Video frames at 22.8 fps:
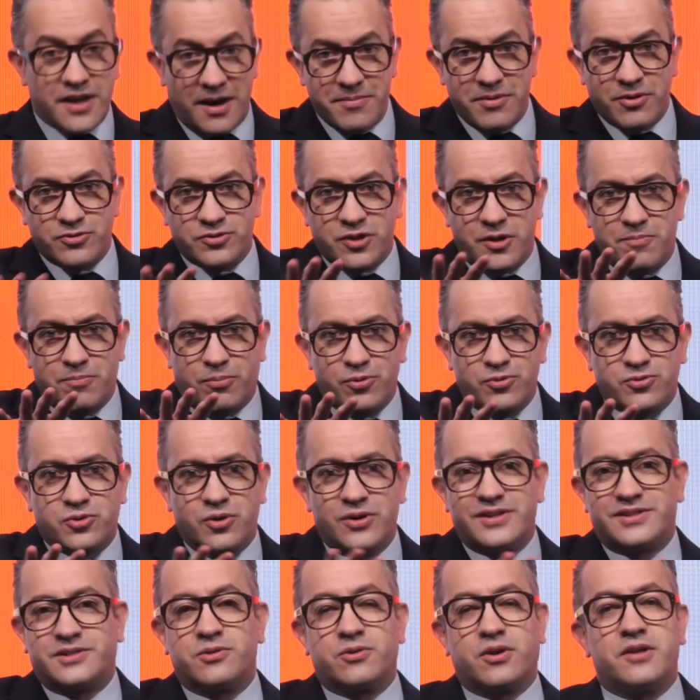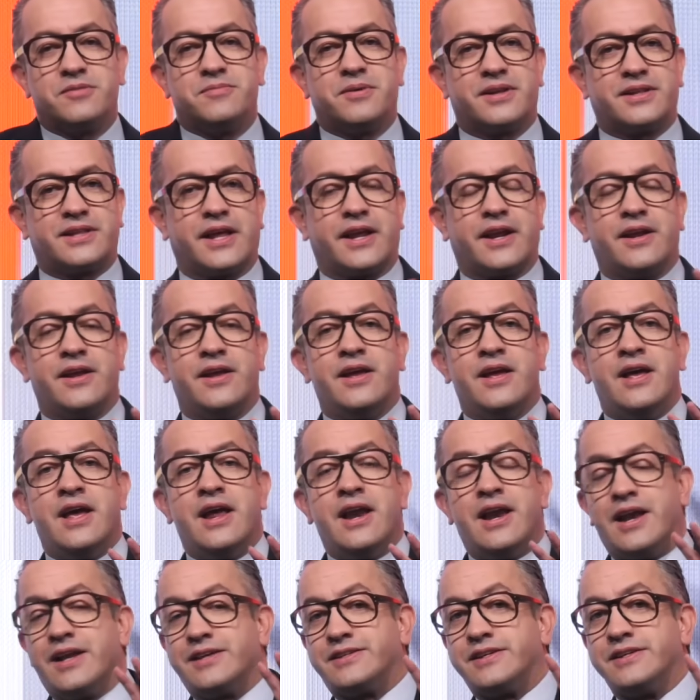Amigos del pulso, les tengo que advertir,
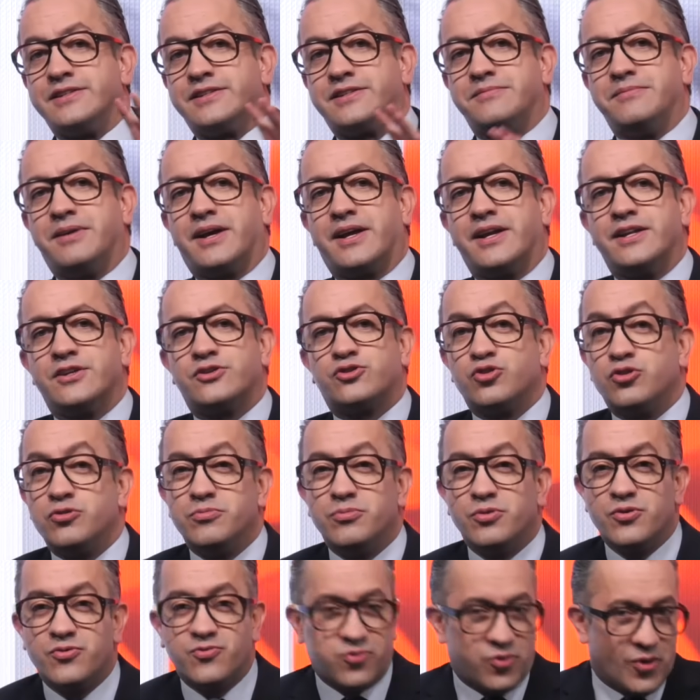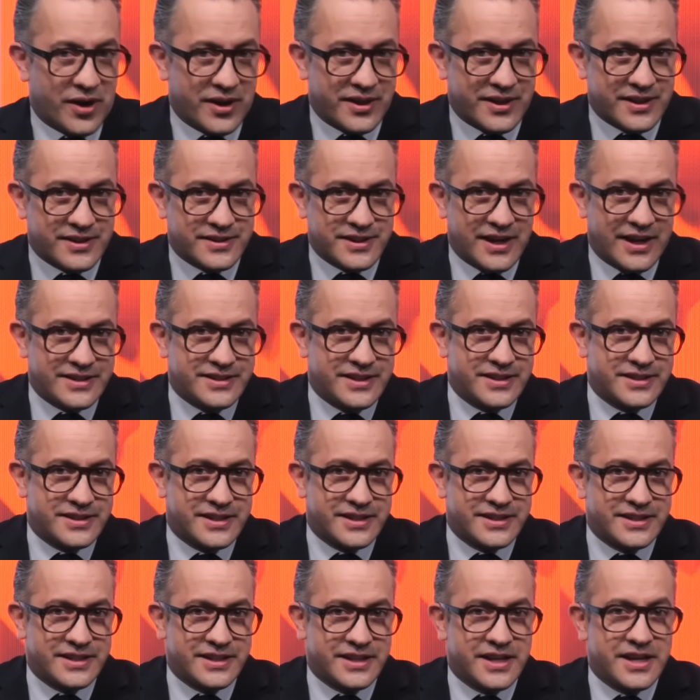las siguientes imágenes son muy fuertes, así es
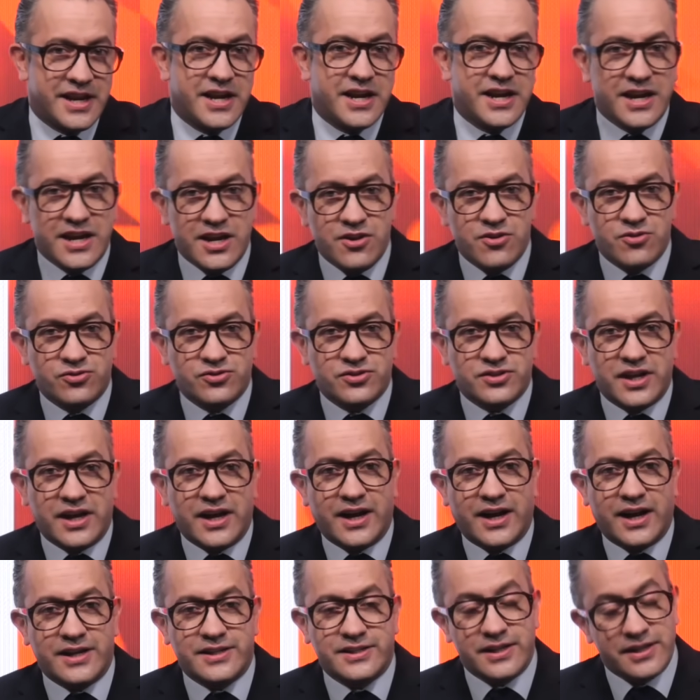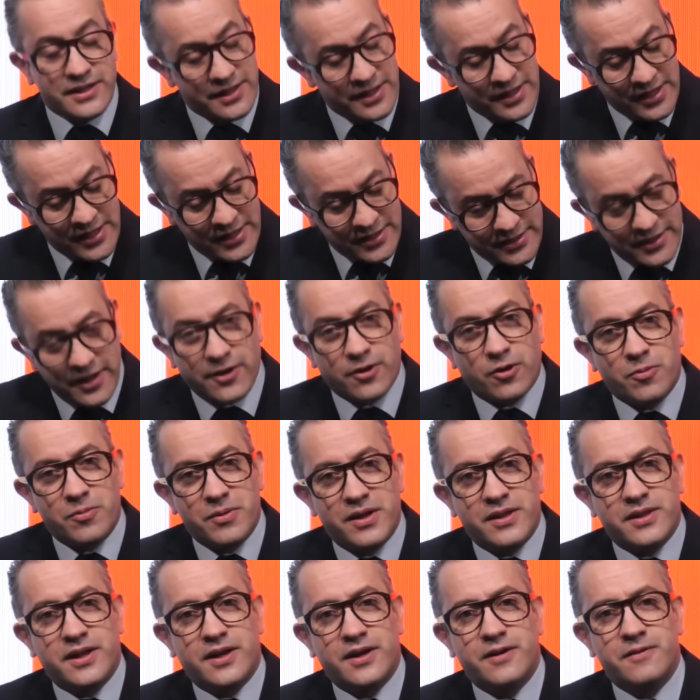que si tienen niños en casa, se
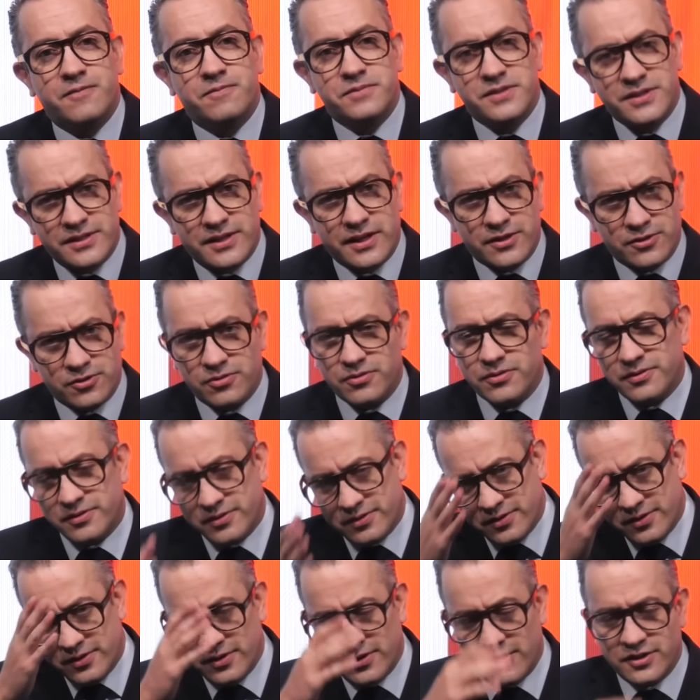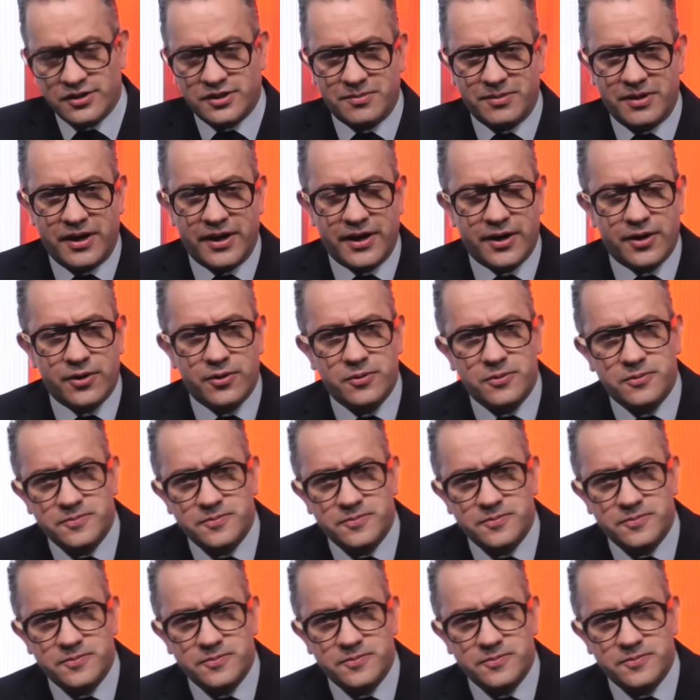recomienda discreción. Échame en negro.